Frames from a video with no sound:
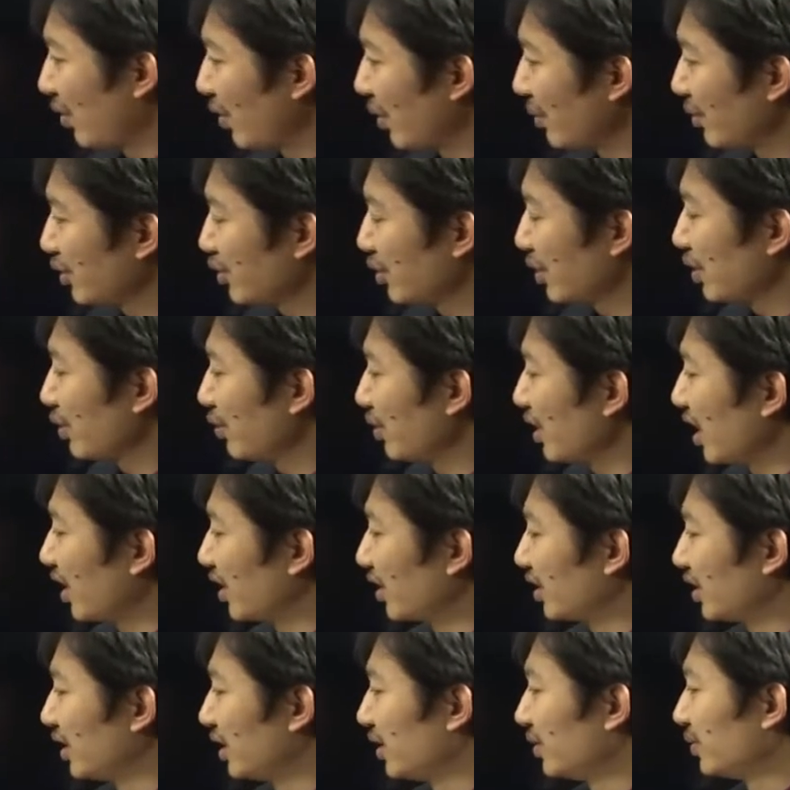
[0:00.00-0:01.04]
我们说有两
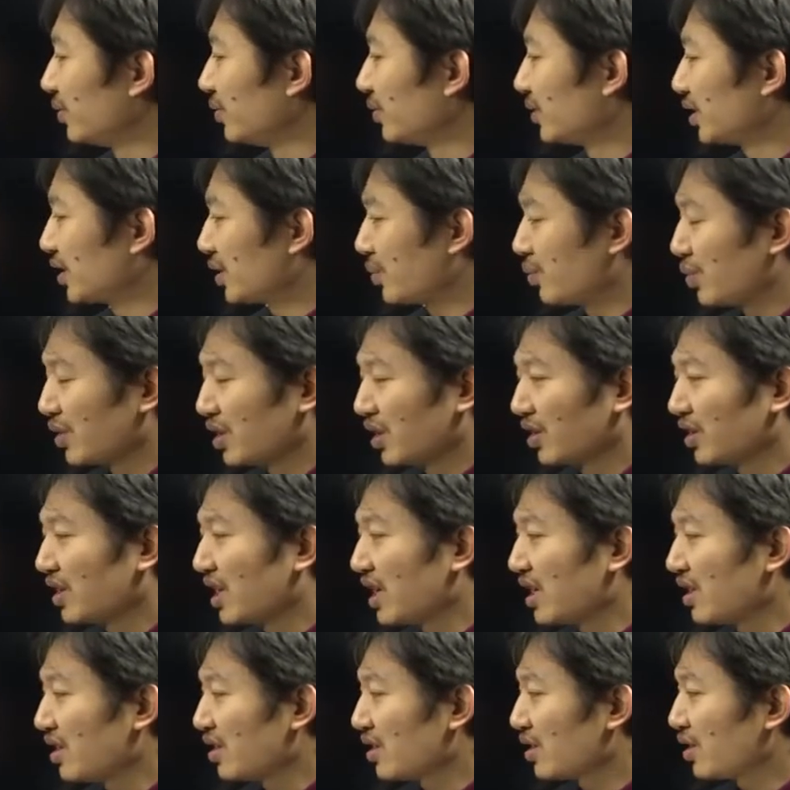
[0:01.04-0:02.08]
个是比较
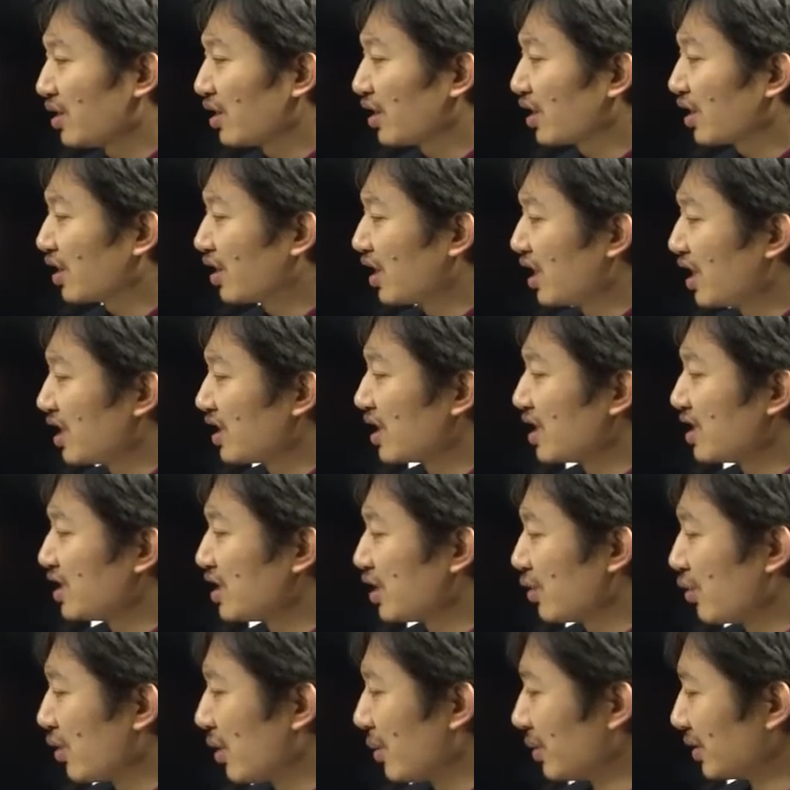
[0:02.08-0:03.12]
引可以引
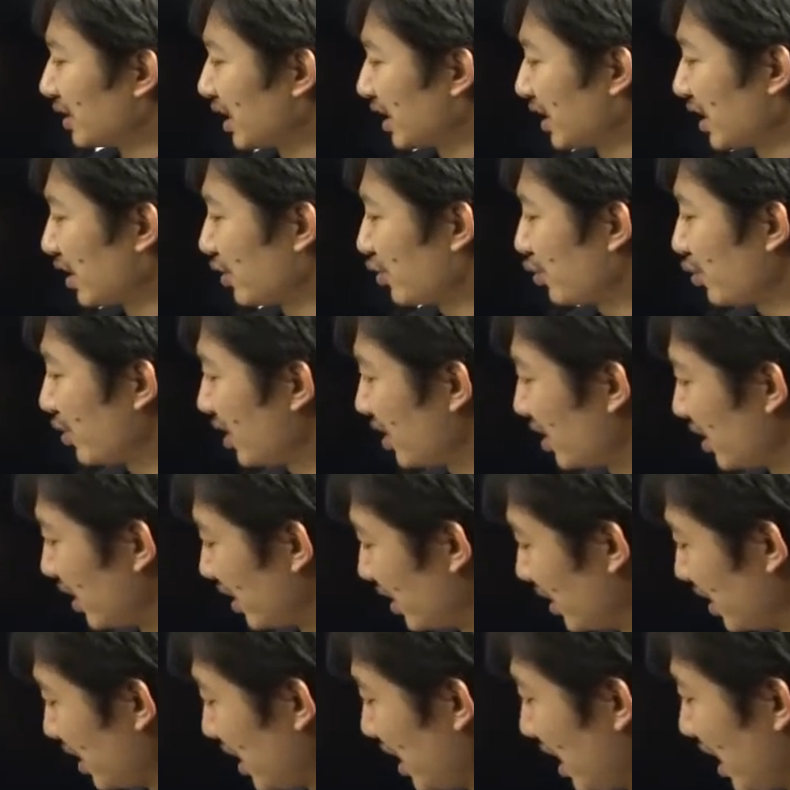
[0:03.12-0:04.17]
起我们大家注意的。
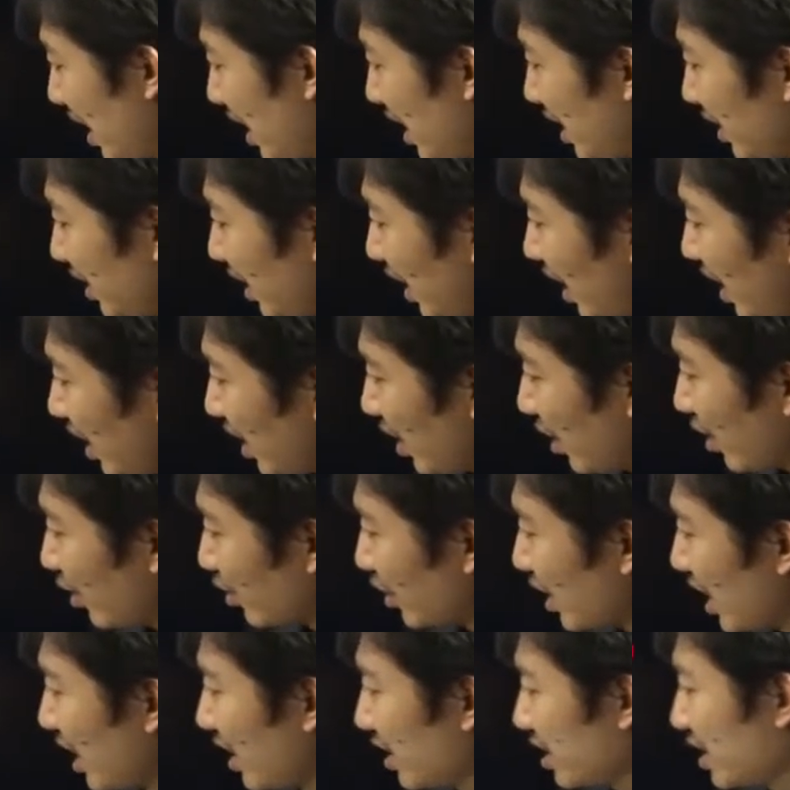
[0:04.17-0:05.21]
第一种
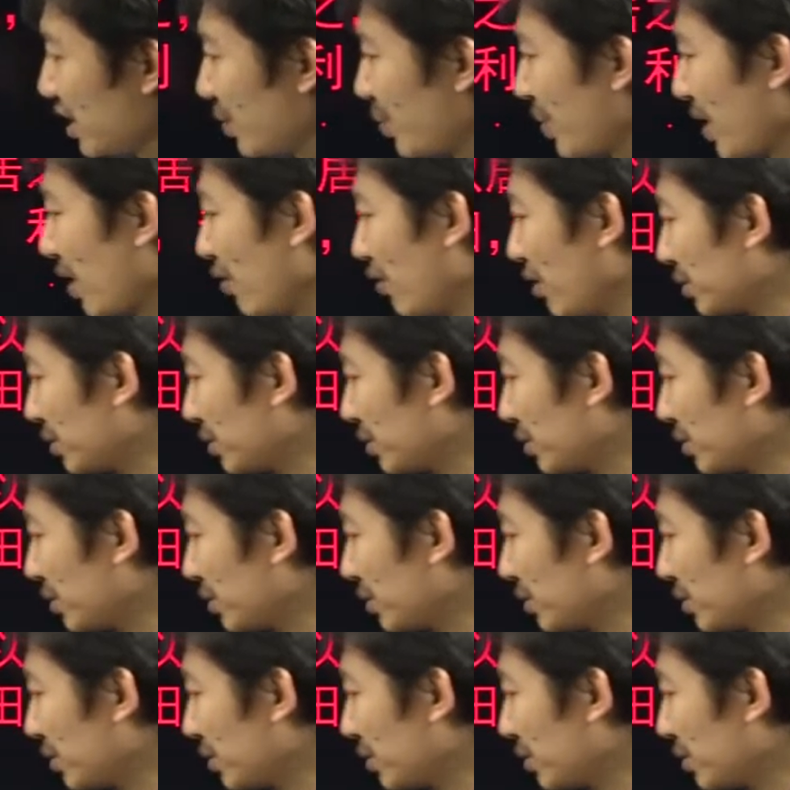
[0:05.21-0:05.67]
呢是把我